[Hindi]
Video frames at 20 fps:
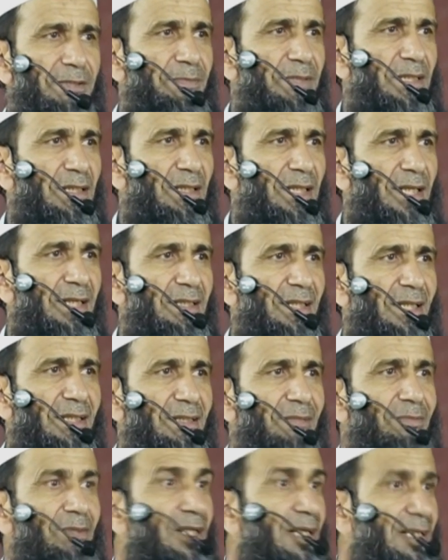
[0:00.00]
में
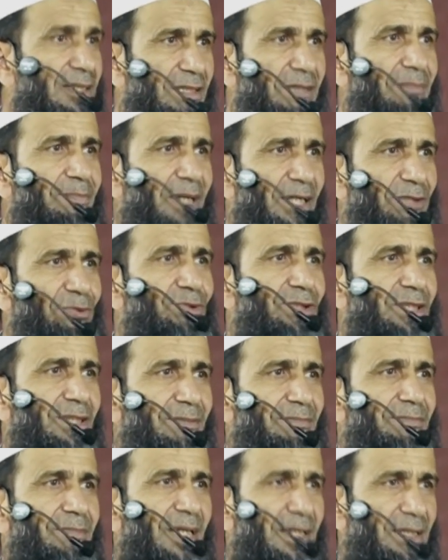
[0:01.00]
करारदाद मकासद पास हुई
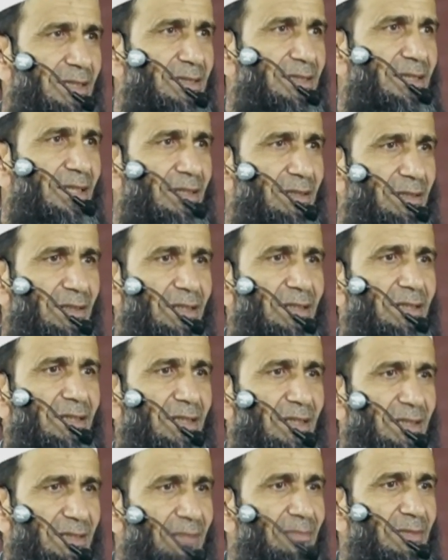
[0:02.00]
पाकिस्तान की
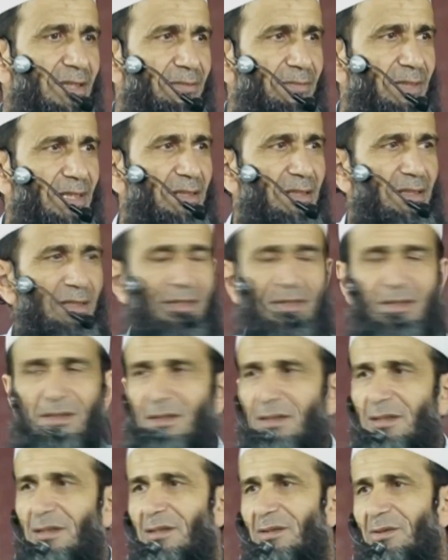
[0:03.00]
असम्बली में
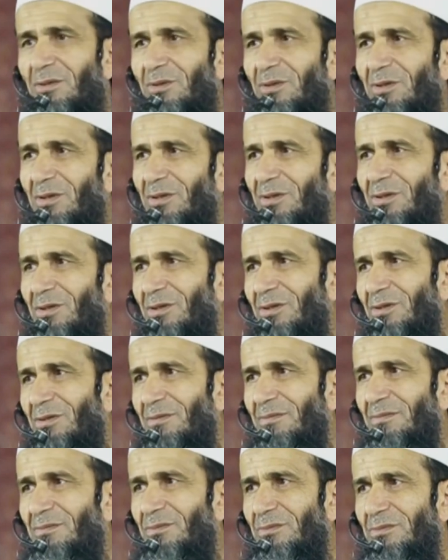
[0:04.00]
तो
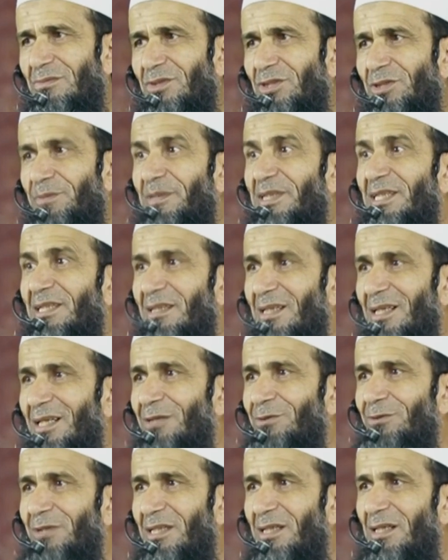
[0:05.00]
जिसमें यह तय
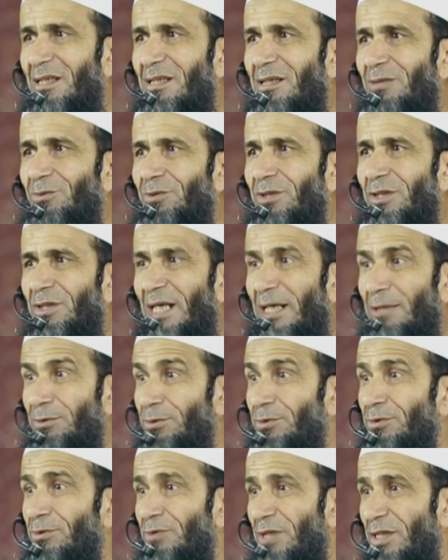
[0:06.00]
हुआ था कि कोई
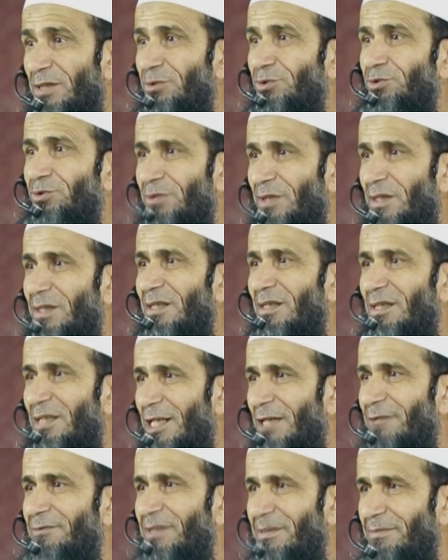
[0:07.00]
कानून कुरान और सुन्नत के
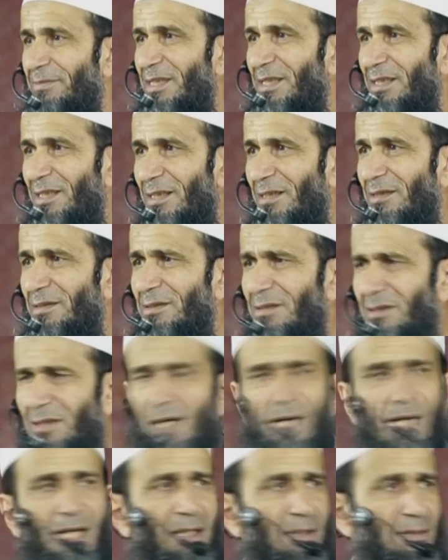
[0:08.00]
ख़िलाफ़ नहीं बनेगा
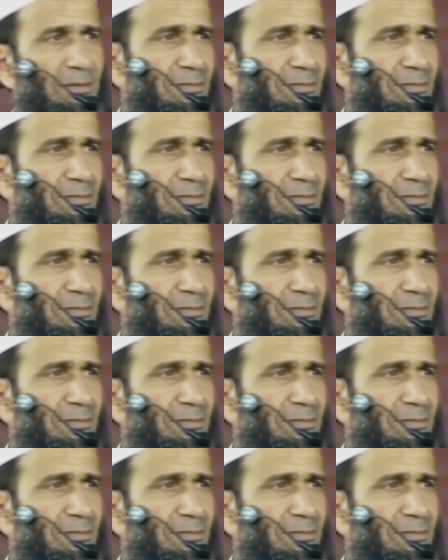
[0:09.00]
था